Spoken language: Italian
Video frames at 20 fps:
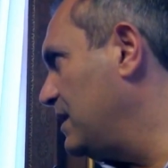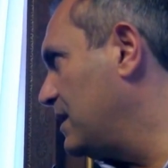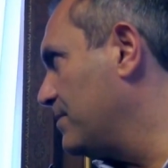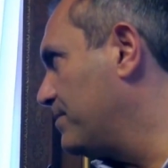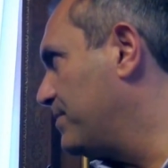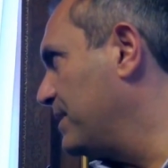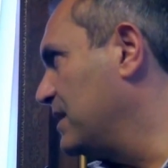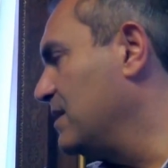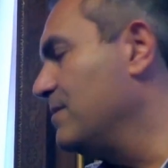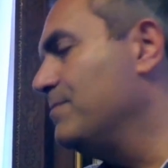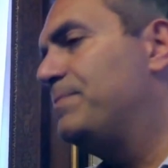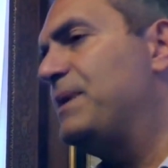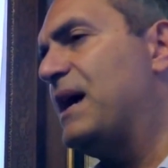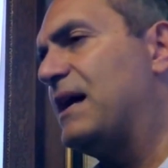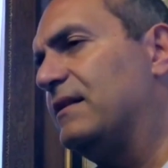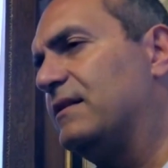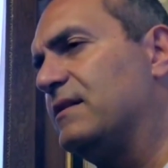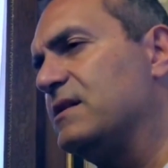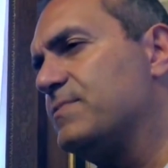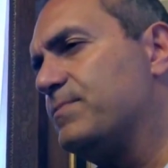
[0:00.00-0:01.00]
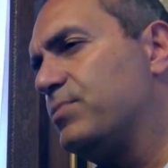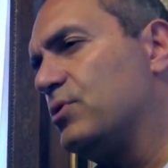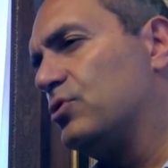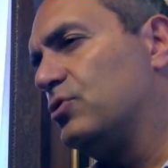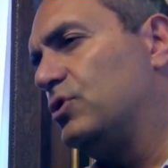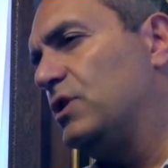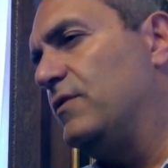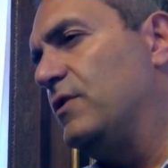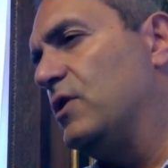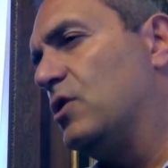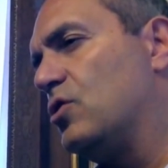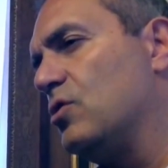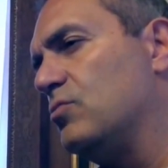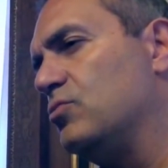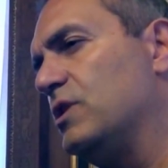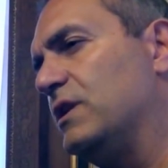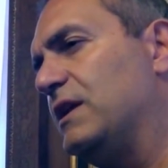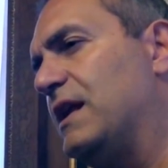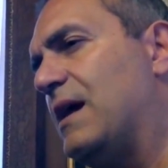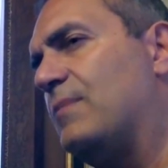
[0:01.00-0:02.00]
che per gli impianti sportivi il
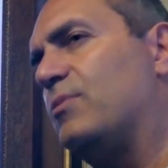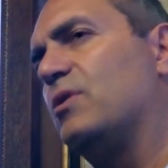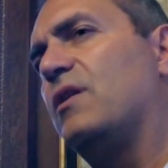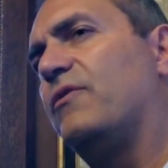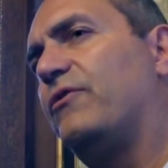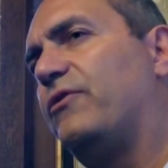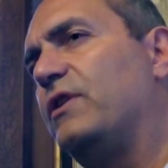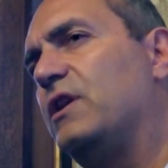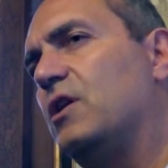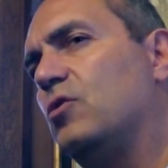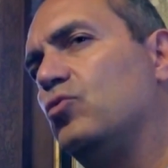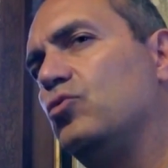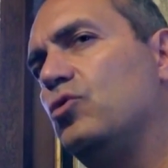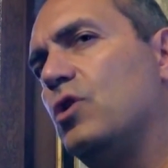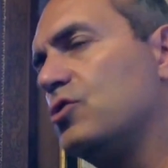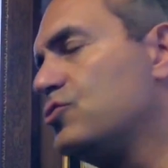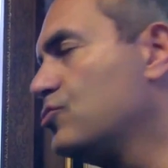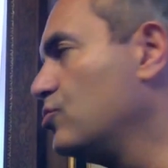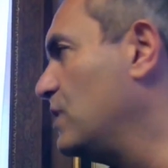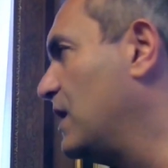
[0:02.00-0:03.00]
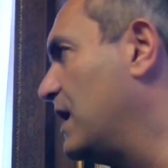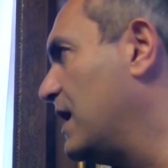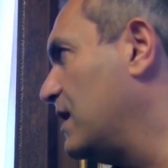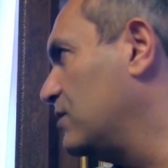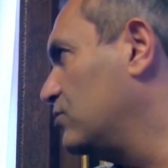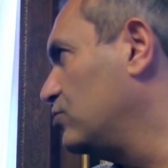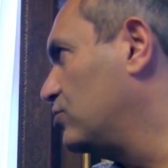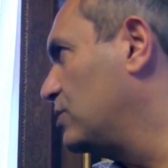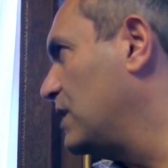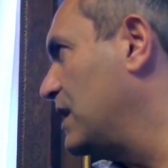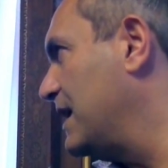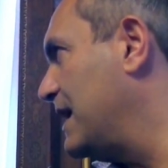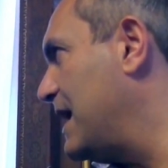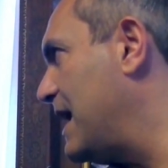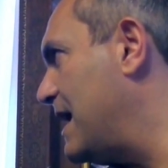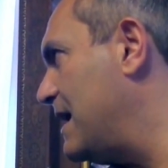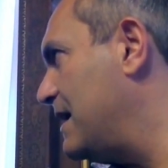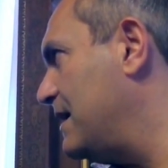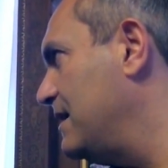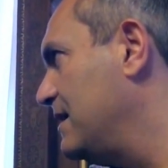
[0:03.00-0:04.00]
Comune di Napoli a fine luglio aggiudicherà tutte le
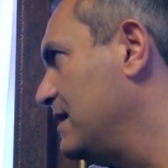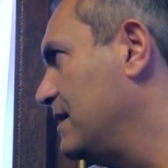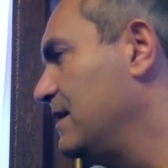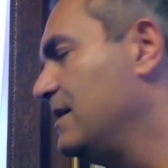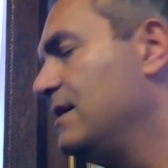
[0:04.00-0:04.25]
gare,